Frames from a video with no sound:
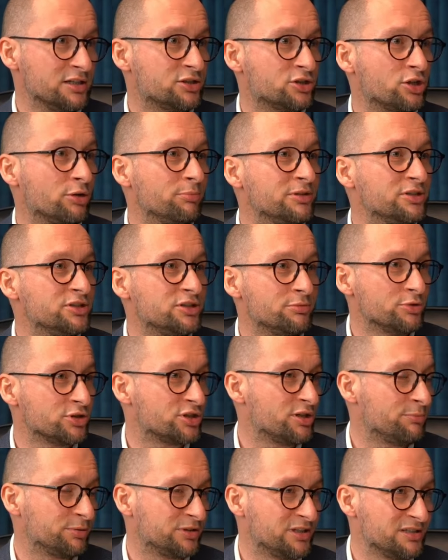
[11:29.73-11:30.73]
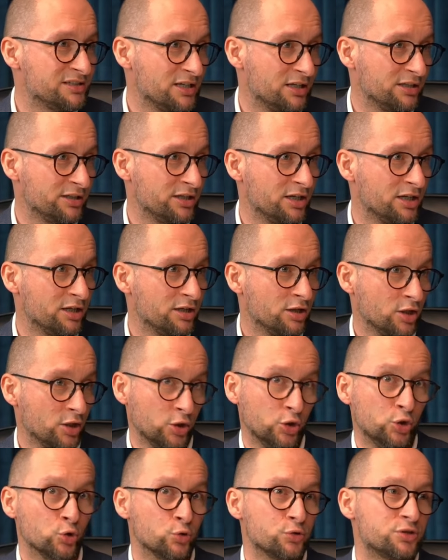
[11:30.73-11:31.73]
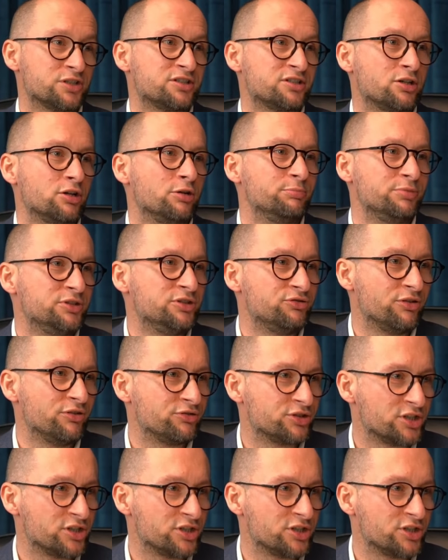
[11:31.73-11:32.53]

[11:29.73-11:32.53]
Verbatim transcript: co będzie można potencjalnie już zrobić we